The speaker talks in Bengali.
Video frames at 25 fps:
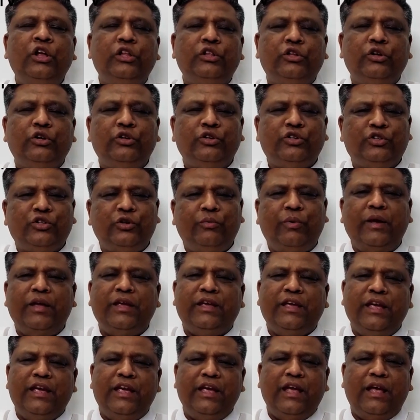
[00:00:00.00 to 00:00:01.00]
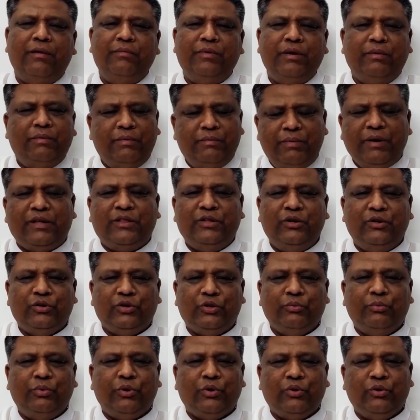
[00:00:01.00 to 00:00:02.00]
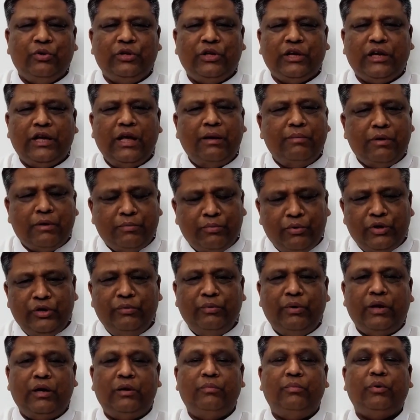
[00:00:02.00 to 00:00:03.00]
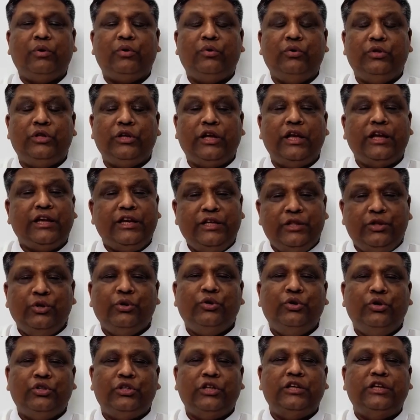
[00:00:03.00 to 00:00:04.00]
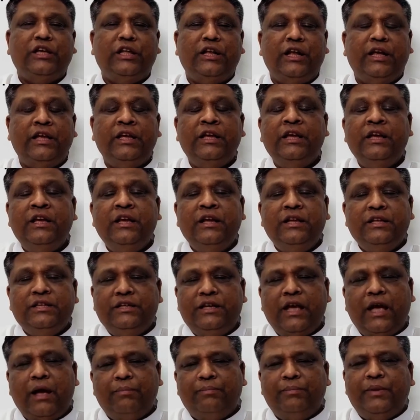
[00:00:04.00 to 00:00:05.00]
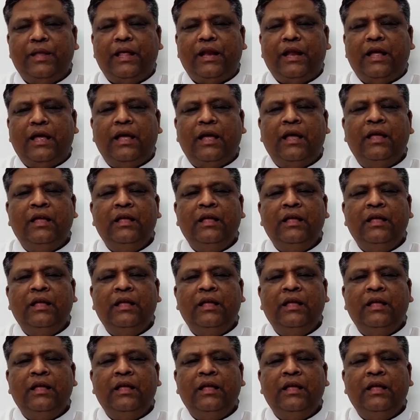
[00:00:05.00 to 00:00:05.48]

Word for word: তো সবাইকে আমি আমার ব্যক্তিগত পক্ষ থেকে আমার পরিবারের পক্ষ থেকে কৃতজ্ঞতা জানাই যে আপনারা